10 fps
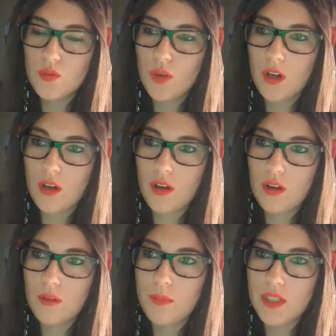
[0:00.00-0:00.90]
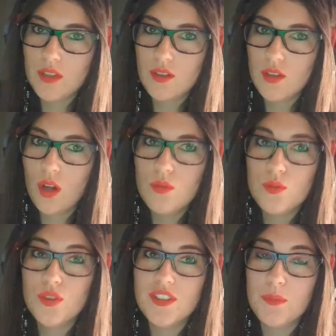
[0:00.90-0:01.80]
Tower euh, Battle
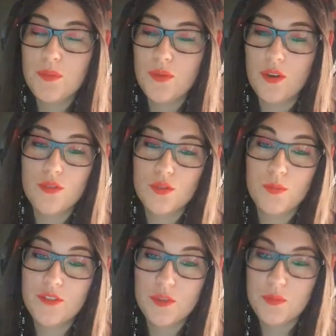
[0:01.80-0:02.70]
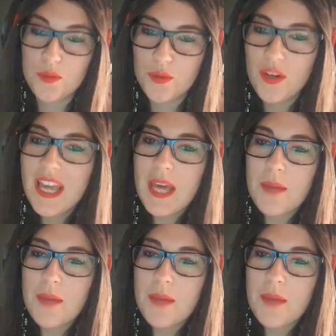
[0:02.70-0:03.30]
ou je ne sais plus quoi, enfin je, bref je sais plus le nom,